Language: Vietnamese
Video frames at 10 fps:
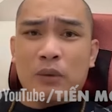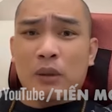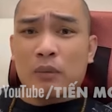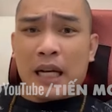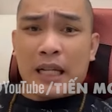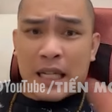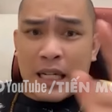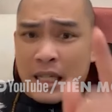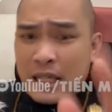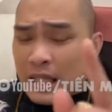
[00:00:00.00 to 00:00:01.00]
trung tôi đấy
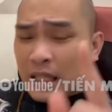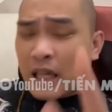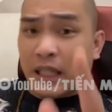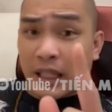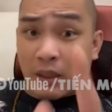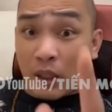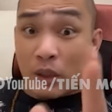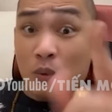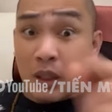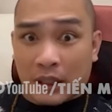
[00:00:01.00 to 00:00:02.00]
đính thời kỳ của lê
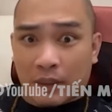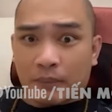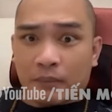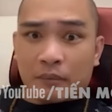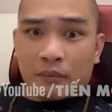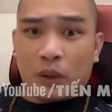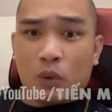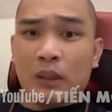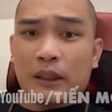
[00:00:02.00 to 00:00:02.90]
trung ương nhá thì có đúng là